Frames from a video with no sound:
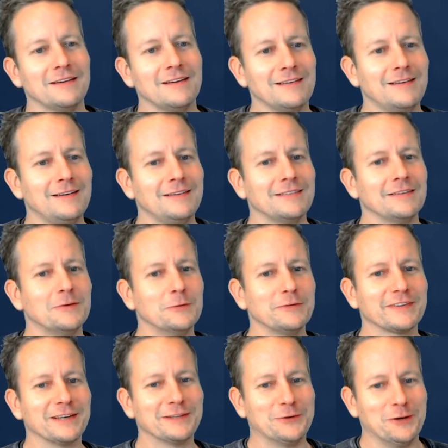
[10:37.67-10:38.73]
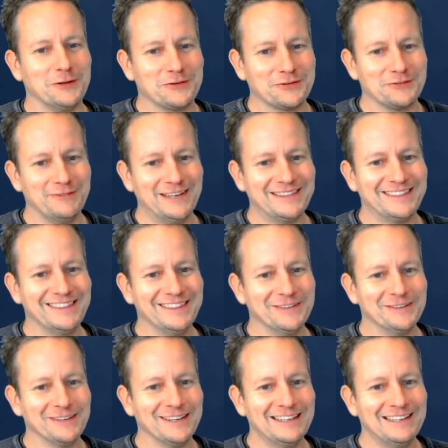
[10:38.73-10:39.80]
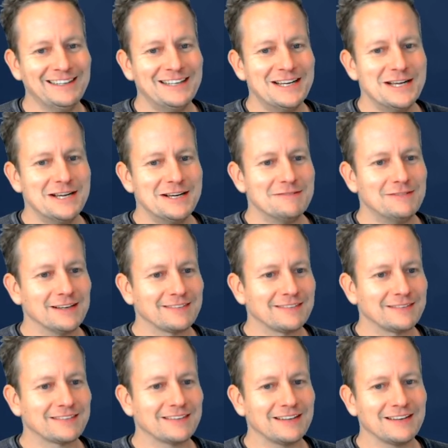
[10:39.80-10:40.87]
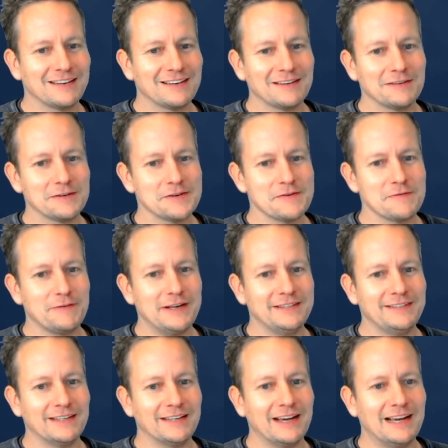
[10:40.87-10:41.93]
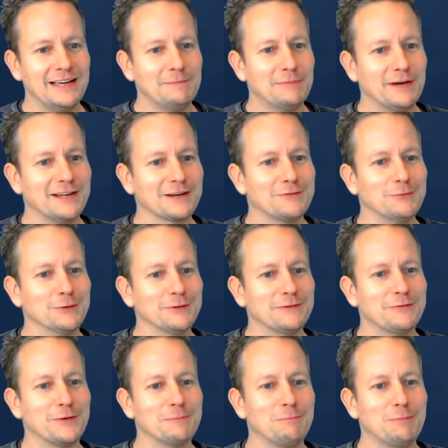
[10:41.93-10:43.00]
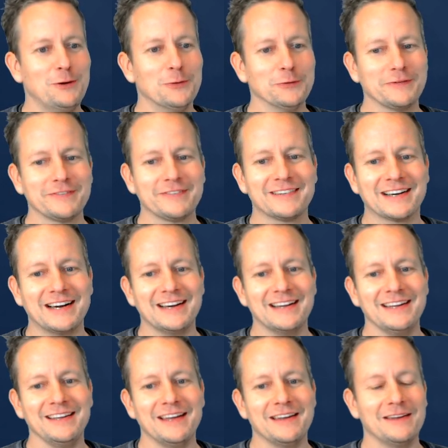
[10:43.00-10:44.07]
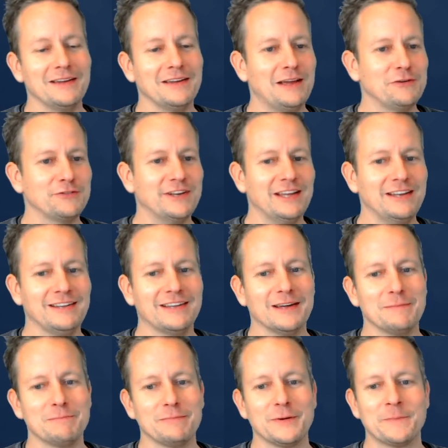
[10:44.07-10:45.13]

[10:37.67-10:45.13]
äh, unsere Deutschen wetten oder was äh, fällt dir da ein bei einer Quote von plus 3 äh, Asian Handicap?